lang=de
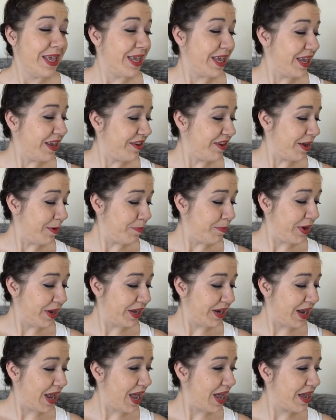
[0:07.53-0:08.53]
Ich habe mir
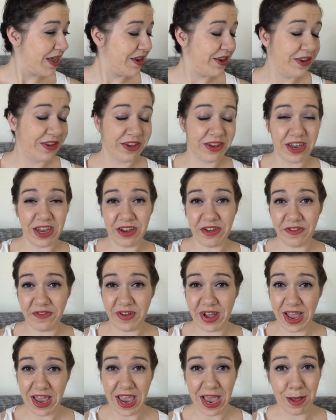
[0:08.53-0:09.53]
gedacht, ich
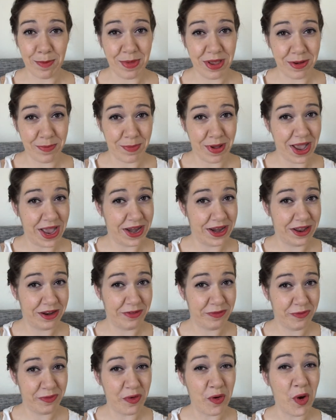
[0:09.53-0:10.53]
war ja mit
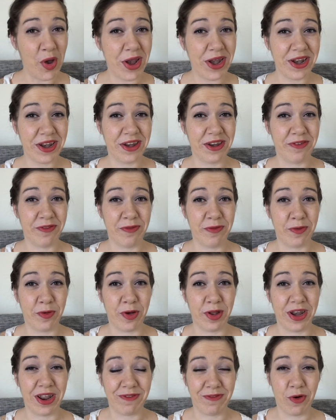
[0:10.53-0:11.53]
meinen Freunden
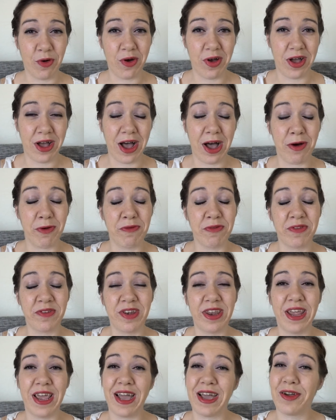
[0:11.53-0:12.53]
vor einer Woche auf
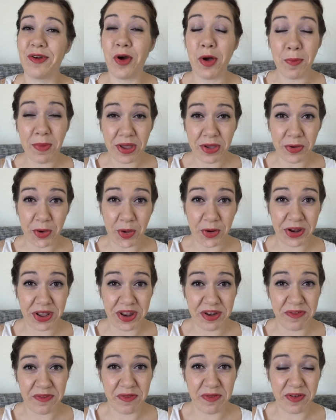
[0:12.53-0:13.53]
der Comic-Con
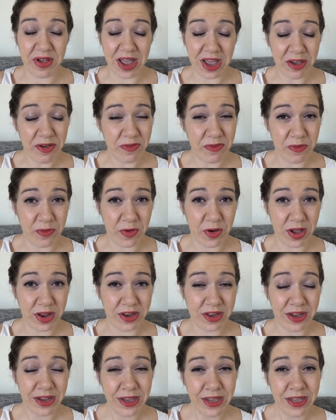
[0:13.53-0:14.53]
in
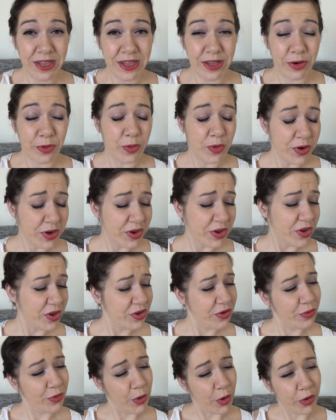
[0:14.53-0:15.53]
Frankfurt und
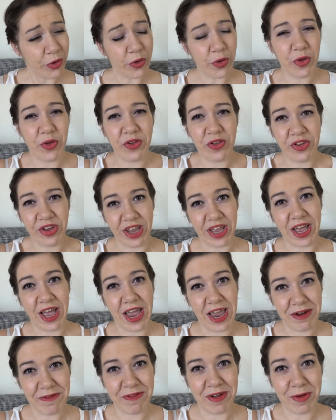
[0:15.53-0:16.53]
ich könnte euch ja
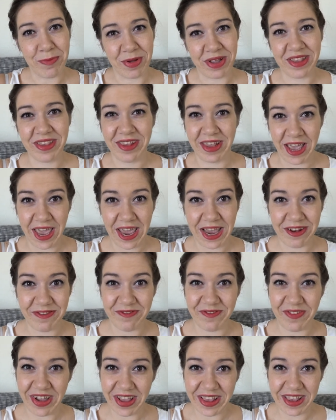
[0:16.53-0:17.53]
einfach mal
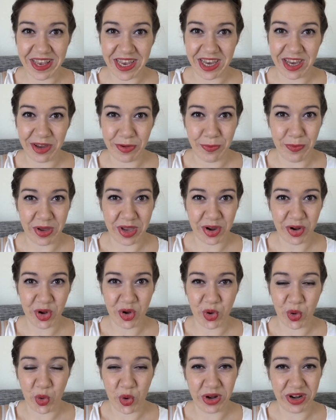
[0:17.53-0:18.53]
zeigen, was ich mir
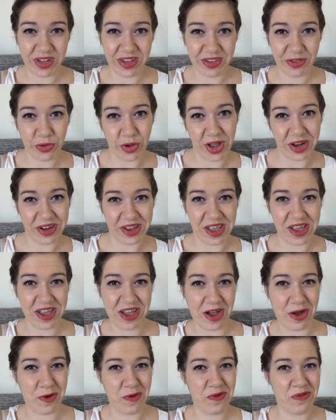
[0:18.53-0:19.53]
Schönes dort
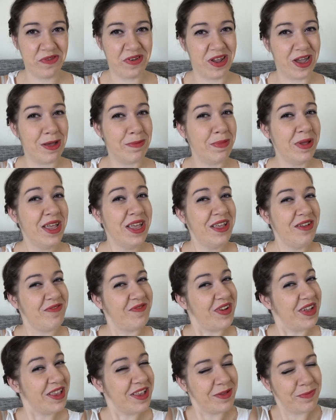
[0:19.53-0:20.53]
gekauft habe,
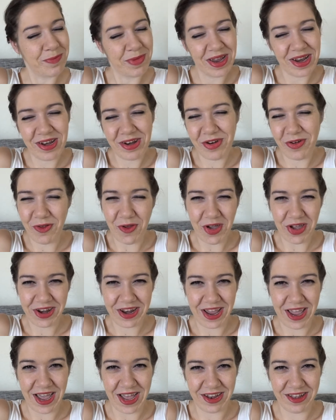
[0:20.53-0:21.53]
was mein
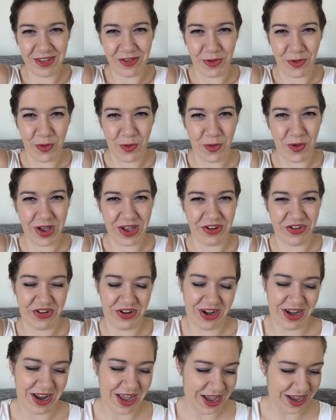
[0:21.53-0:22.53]
Nerdherz höher
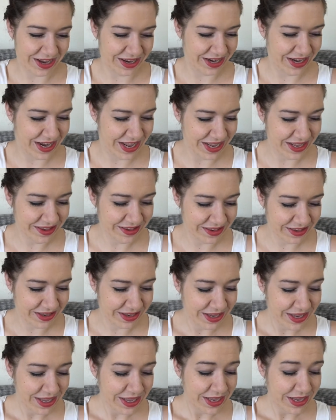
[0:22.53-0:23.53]
schlagen lässt.
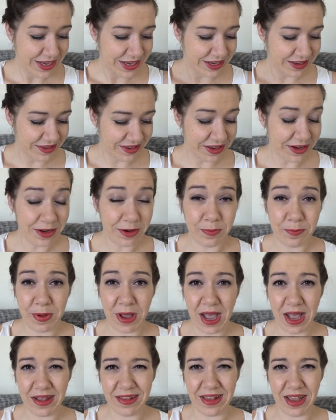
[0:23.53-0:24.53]
Es sind ein
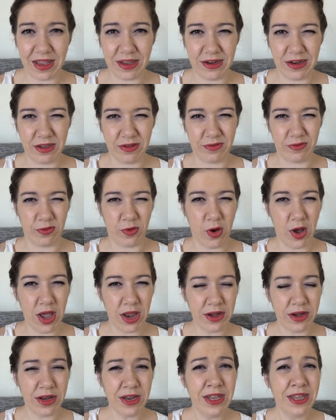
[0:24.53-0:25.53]
paar Sachen
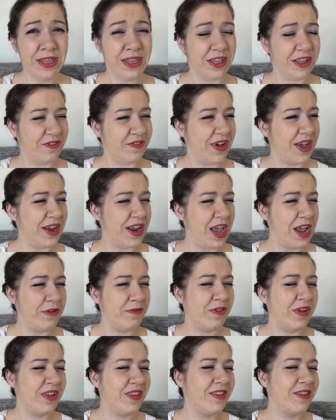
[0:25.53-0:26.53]
geworden. Es waren
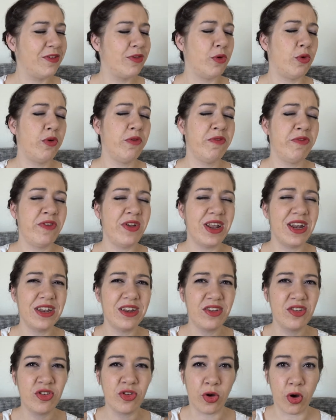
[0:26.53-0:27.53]
einfach so viele
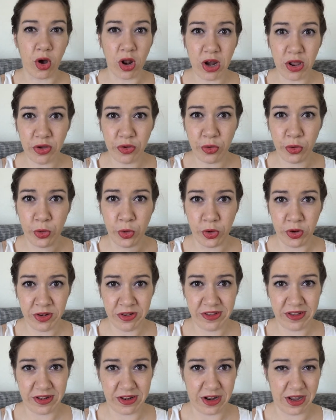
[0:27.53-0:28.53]
tolle
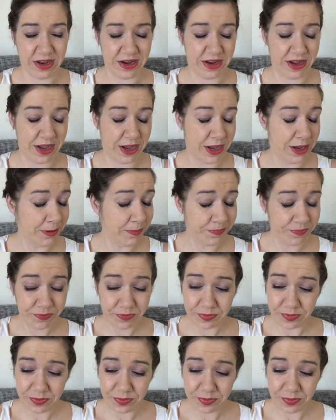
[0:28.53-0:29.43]
Künstler da.